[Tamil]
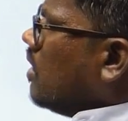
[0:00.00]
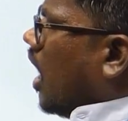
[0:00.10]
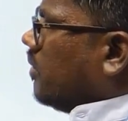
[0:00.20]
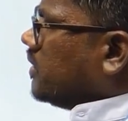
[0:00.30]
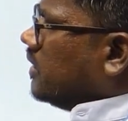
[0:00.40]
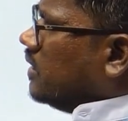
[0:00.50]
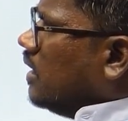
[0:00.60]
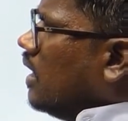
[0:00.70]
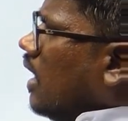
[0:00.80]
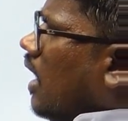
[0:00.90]
ஆப்ஷன்
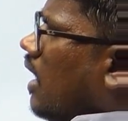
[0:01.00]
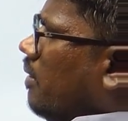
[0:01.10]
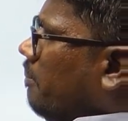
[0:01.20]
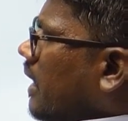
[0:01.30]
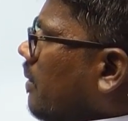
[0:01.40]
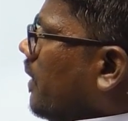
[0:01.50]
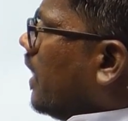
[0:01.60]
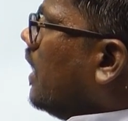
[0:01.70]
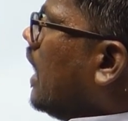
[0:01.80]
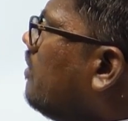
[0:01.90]
பிலாம் பாருங்க
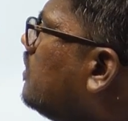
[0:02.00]
அண்ட் அட்வர்ஸ்